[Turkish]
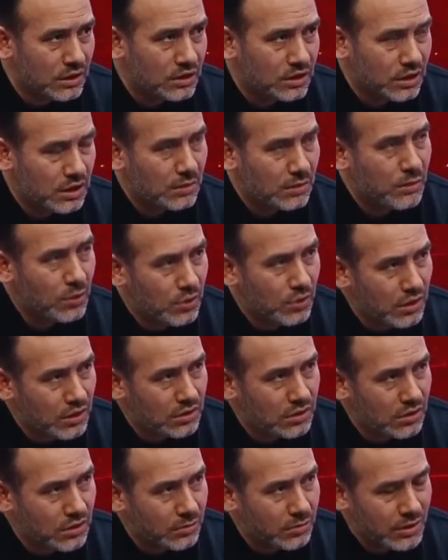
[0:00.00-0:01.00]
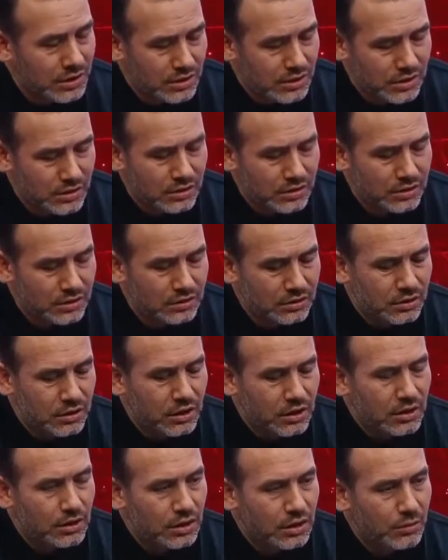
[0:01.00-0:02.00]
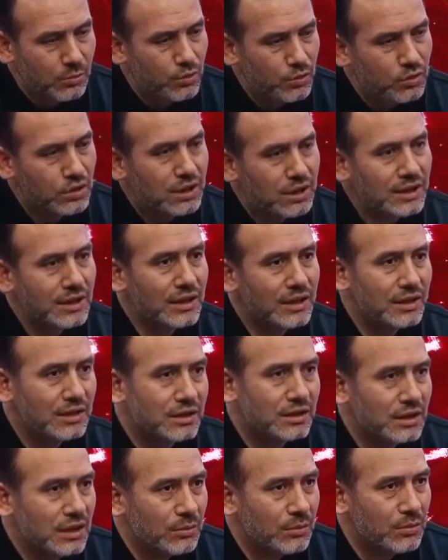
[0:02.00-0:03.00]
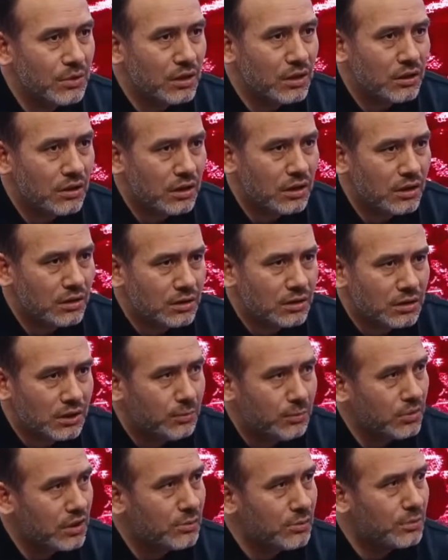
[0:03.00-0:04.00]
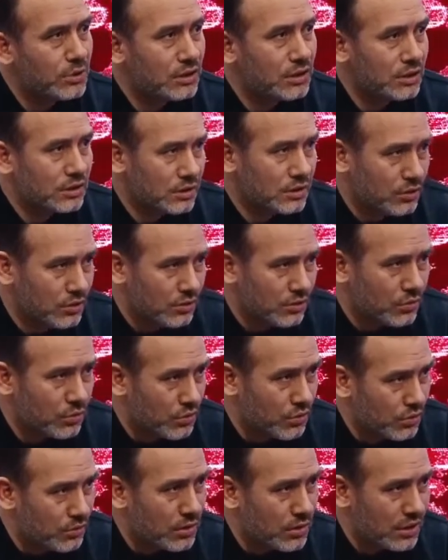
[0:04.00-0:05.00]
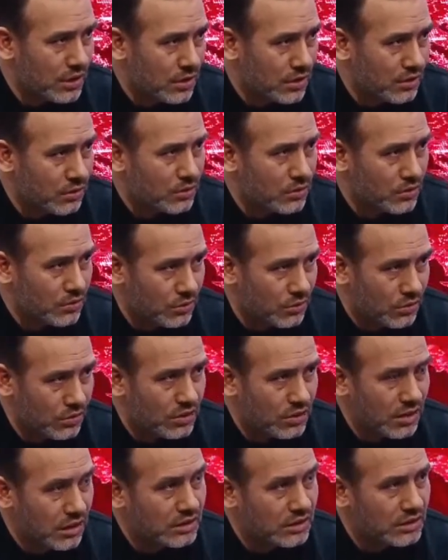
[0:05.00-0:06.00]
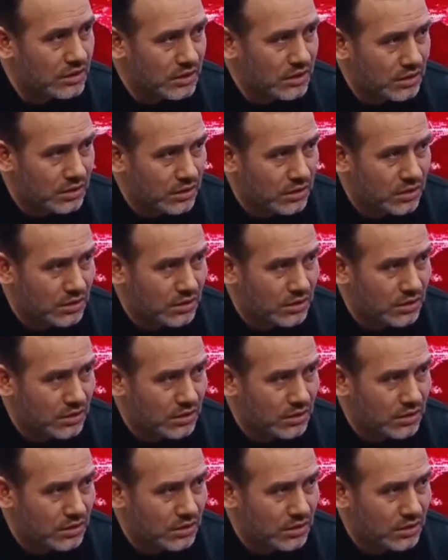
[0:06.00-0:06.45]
2016'da başlattı. Yani bu da yani İslam'a e, yapılan bir e, hücum diye evet, düşünüyoruz. Evet. Saldırı yani